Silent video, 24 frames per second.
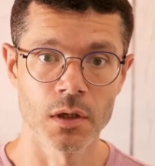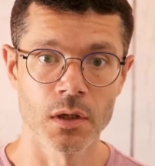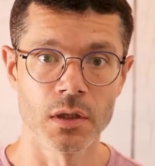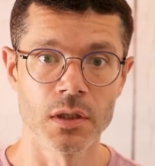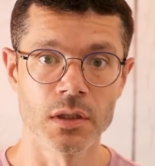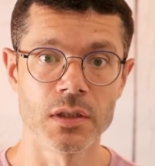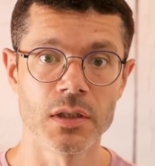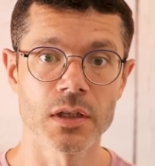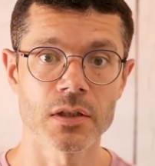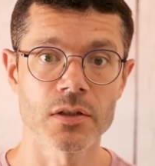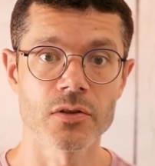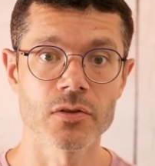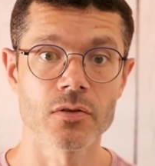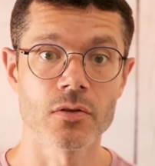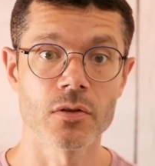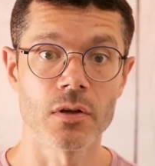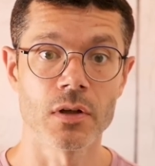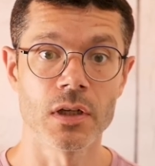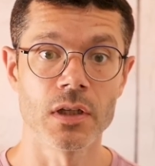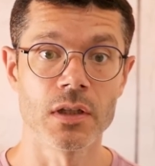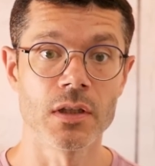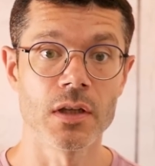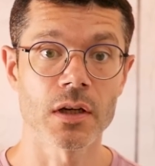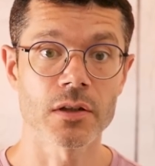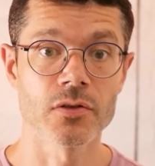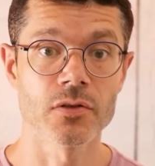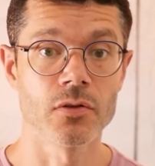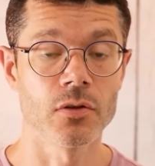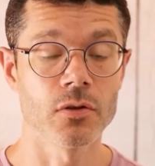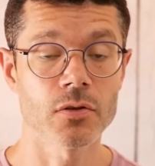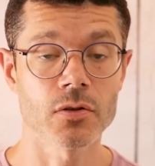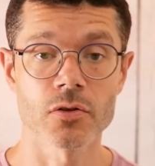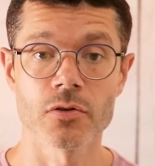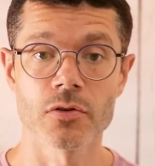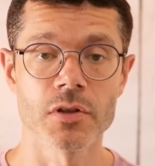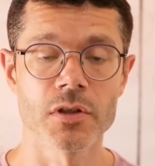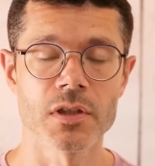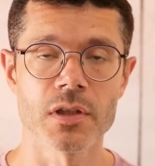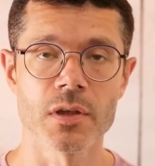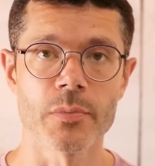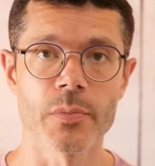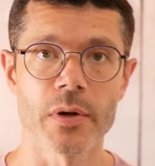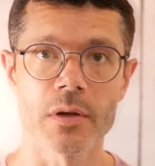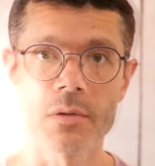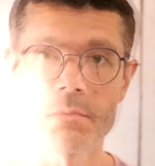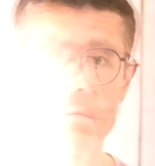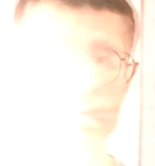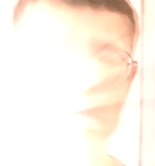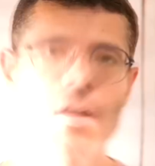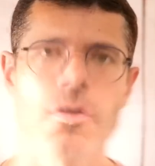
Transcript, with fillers: Les dark, les dark stores, je connaissais pas.